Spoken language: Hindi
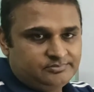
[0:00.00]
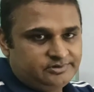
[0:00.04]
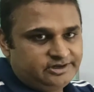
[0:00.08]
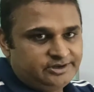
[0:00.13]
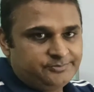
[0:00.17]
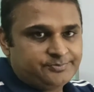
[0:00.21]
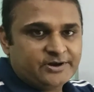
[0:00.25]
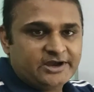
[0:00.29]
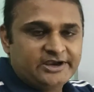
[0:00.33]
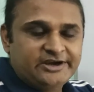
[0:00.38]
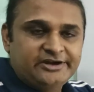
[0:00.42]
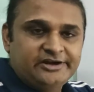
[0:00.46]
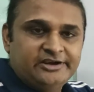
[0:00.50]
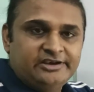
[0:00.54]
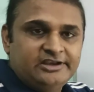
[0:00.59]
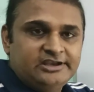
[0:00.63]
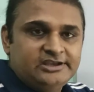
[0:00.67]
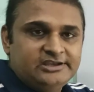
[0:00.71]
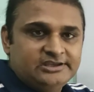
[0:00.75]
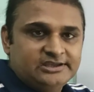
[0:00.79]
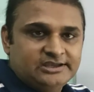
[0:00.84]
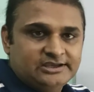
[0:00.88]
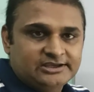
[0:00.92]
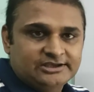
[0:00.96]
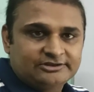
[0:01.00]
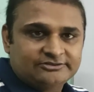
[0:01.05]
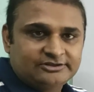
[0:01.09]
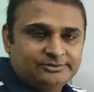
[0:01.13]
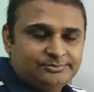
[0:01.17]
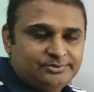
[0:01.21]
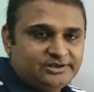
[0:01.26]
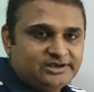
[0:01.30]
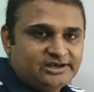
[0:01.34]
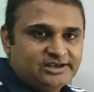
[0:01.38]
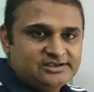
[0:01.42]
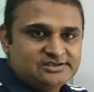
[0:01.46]
डिफाइंड नहीं है किसी
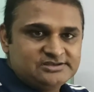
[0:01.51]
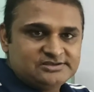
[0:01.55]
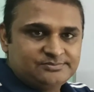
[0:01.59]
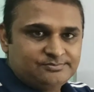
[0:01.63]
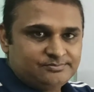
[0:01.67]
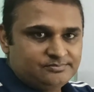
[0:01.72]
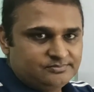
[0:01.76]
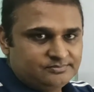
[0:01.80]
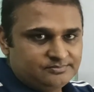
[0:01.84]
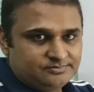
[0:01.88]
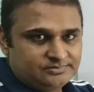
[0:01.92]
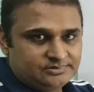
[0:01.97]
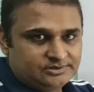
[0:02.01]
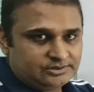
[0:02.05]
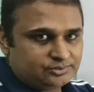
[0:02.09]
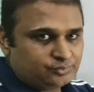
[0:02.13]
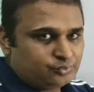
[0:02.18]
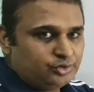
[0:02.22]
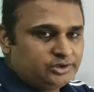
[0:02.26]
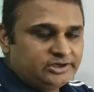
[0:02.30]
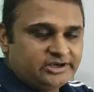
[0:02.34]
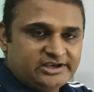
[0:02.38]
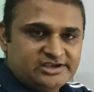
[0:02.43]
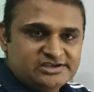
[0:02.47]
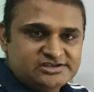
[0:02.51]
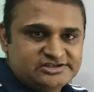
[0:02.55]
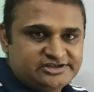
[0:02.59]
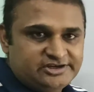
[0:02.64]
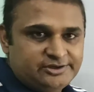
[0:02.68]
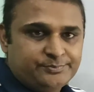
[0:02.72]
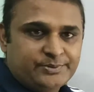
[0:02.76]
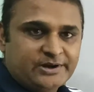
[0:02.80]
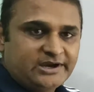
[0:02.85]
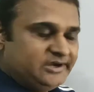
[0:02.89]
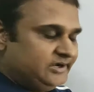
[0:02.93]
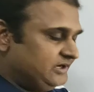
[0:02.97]
भी रेंज कोई रेंज
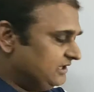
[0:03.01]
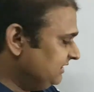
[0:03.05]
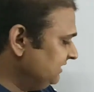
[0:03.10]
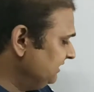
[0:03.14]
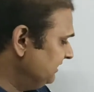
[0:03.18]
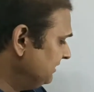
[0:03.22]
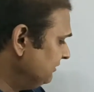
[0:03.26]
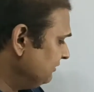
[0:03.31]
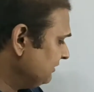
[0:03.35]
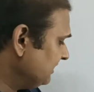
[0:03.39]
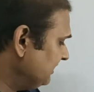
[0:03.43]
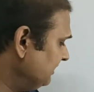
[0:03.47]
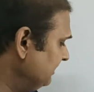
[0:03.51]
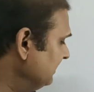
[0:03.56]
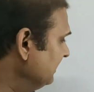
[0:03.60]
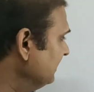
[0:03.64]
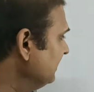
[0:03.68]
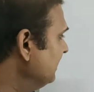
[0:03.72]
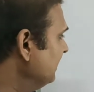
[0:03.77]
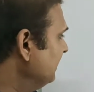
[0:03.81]
डिफाइंड नहीं है कि